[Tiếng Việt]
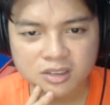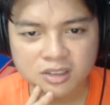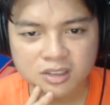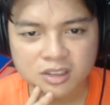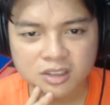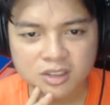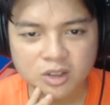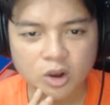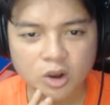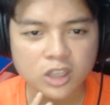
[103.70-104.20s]

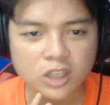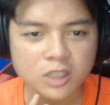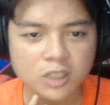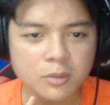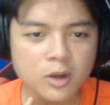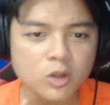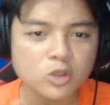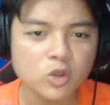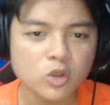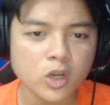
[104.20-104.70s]
Rồi xong
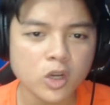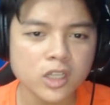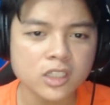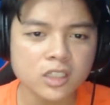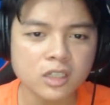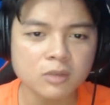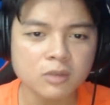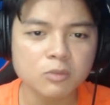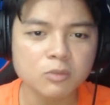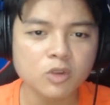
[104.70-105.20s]
mấy con
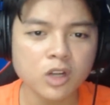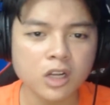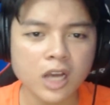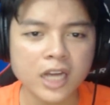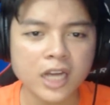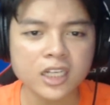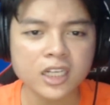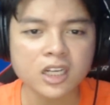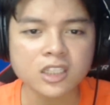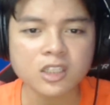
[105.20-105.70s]
ruồi vừa nó
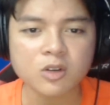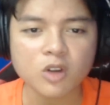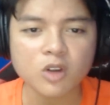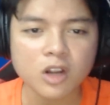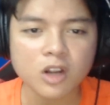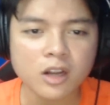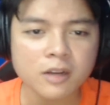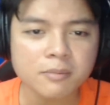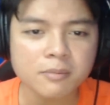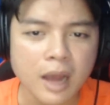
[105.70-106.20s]
ăn cất xong
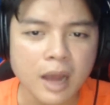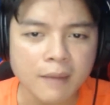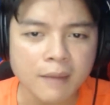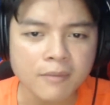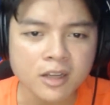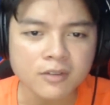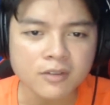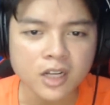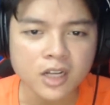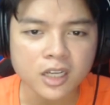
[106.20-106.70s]
nó bám
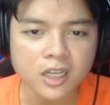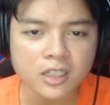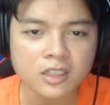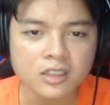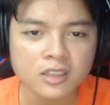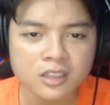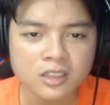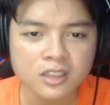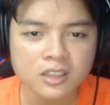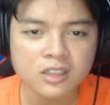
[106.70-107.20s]
hết vào đây.
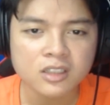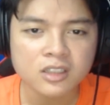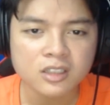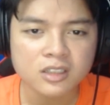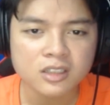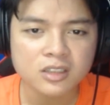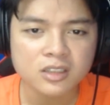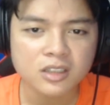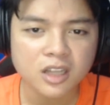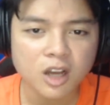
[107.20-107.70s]

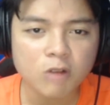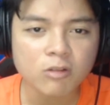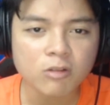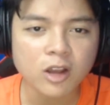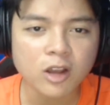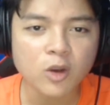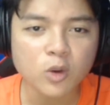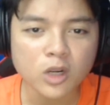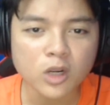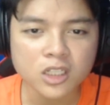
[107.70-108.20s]
Rồi, ông
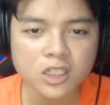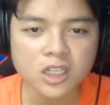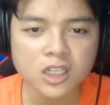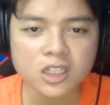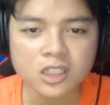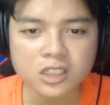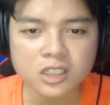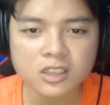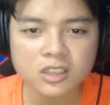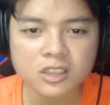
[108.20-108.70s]
này uống nước cất,
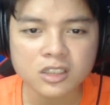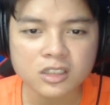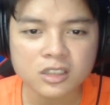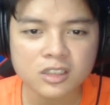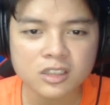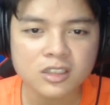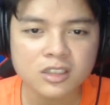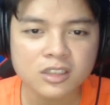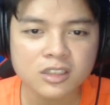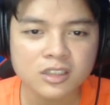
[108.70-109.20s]

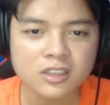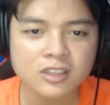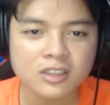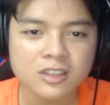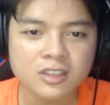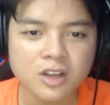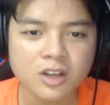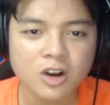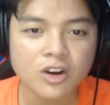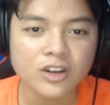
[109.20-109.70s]

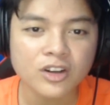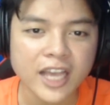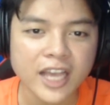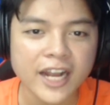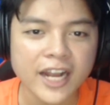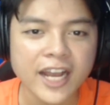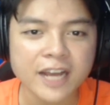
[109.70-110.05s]
Ồ, nhà này ăn